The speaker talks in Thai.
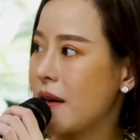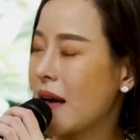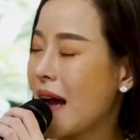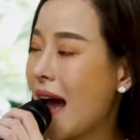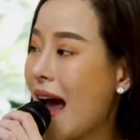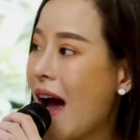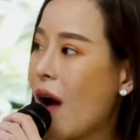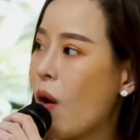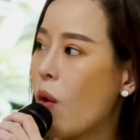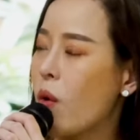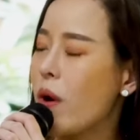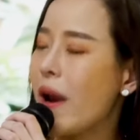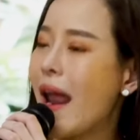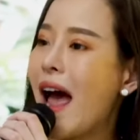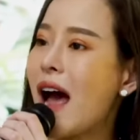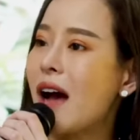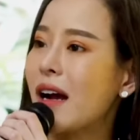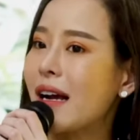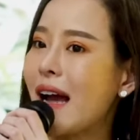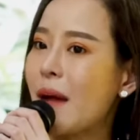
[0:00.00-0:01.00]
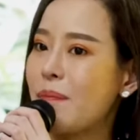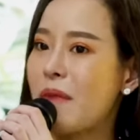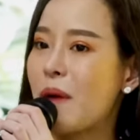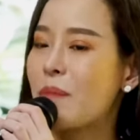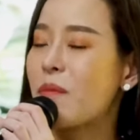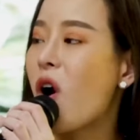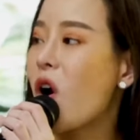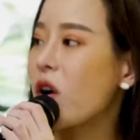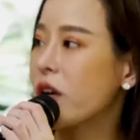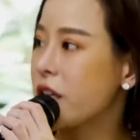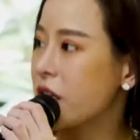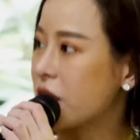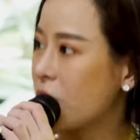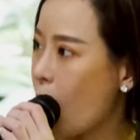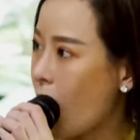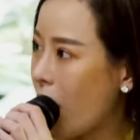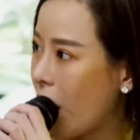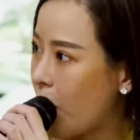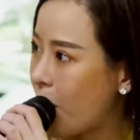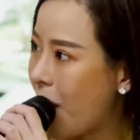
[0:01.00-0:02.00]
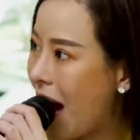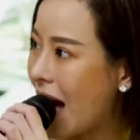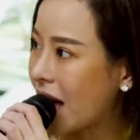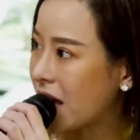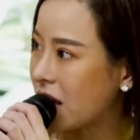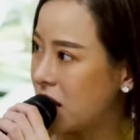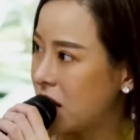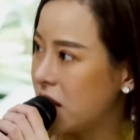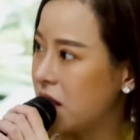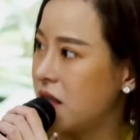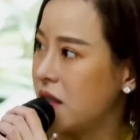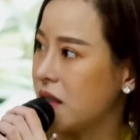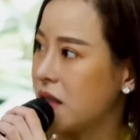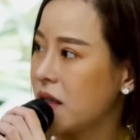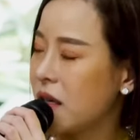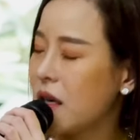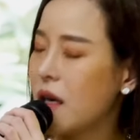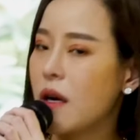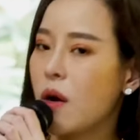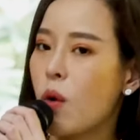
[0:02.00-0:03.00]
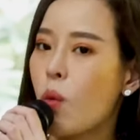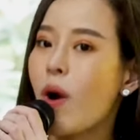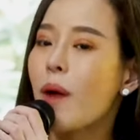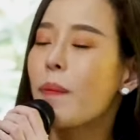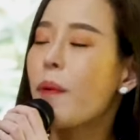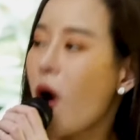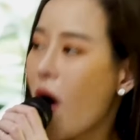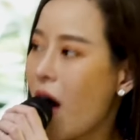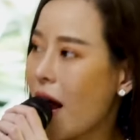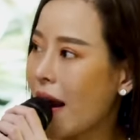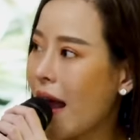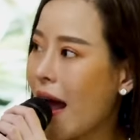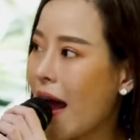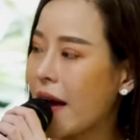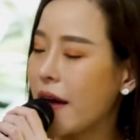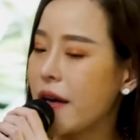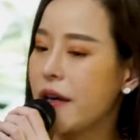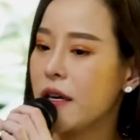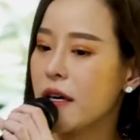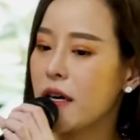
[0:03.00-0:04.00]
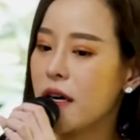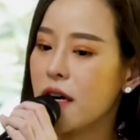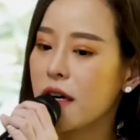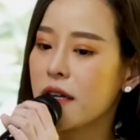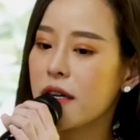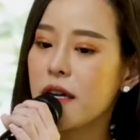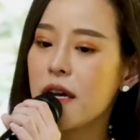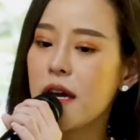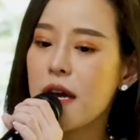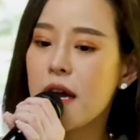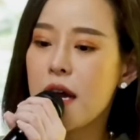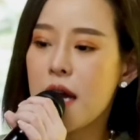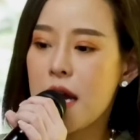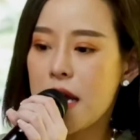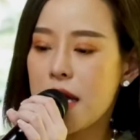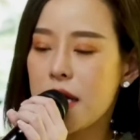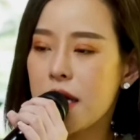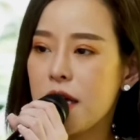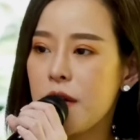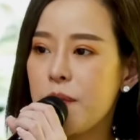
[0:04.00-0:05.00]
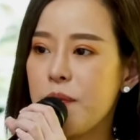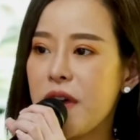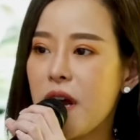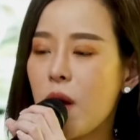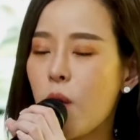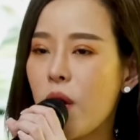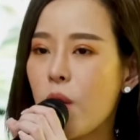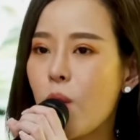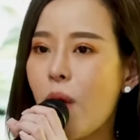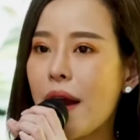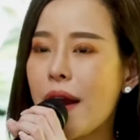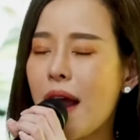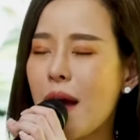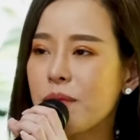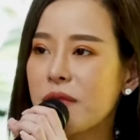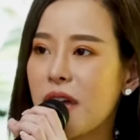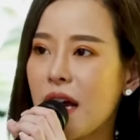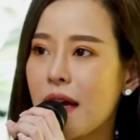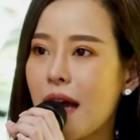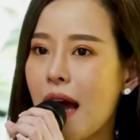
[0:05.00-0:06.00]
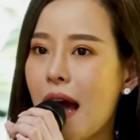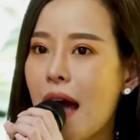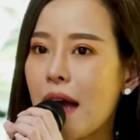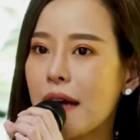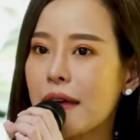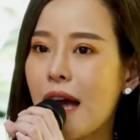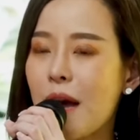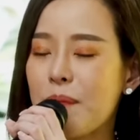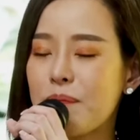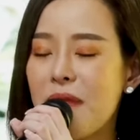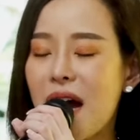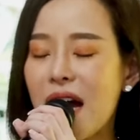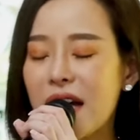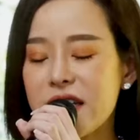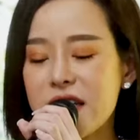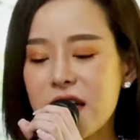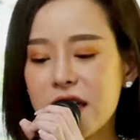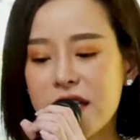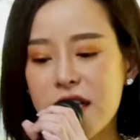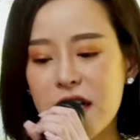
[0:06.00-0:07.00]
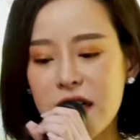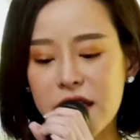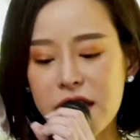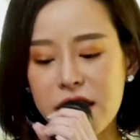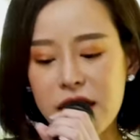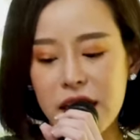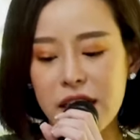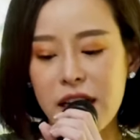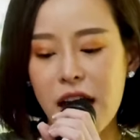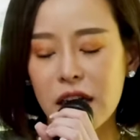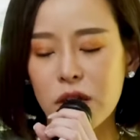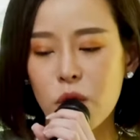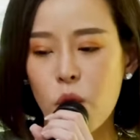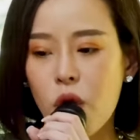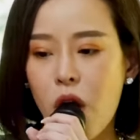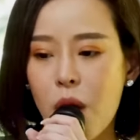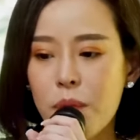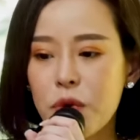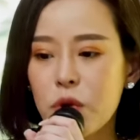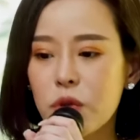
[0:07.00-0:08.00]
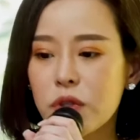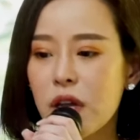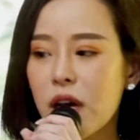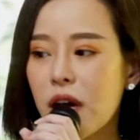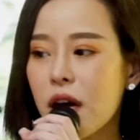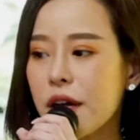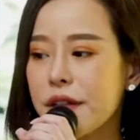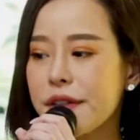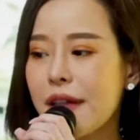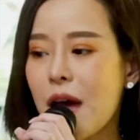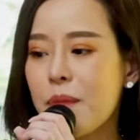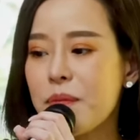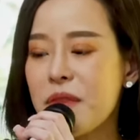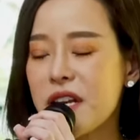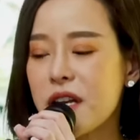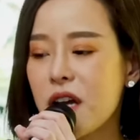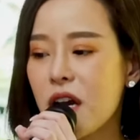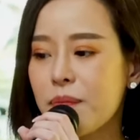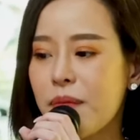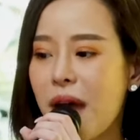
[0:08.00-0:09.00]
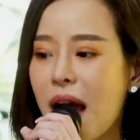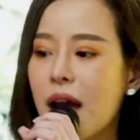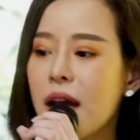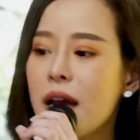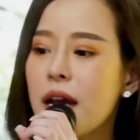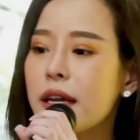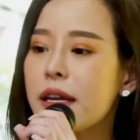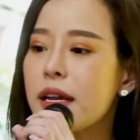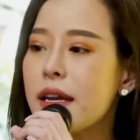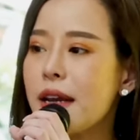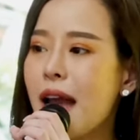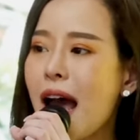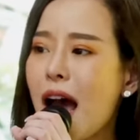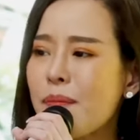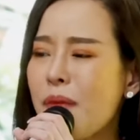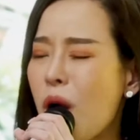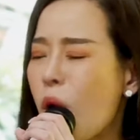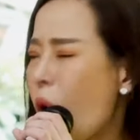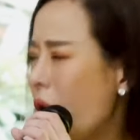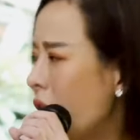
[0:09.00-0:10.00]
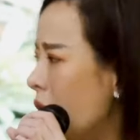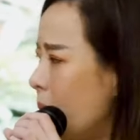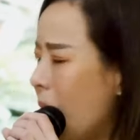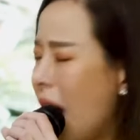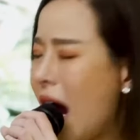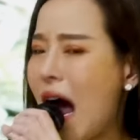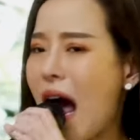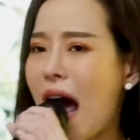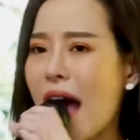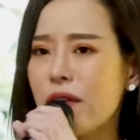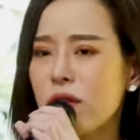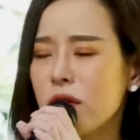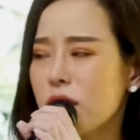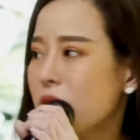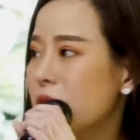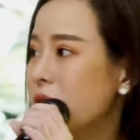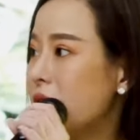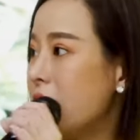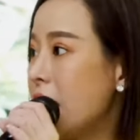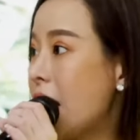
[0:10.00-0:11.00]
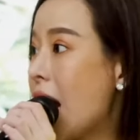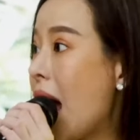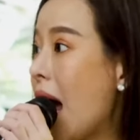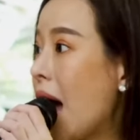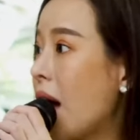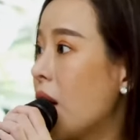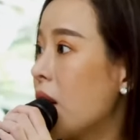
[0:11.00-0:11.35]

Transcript: เขาและกลับมามองที่ตัวเรามากขึ้นว่าเพราะอะไรหนึ่งอีเมลวันๆทำแต่งานกลับมาเครียดเครียดเครียดนั่งดูคอมพิวเตอร์สามีเดินมากินน้ำมาโอ้ยรำคาญอย่างเงี้ย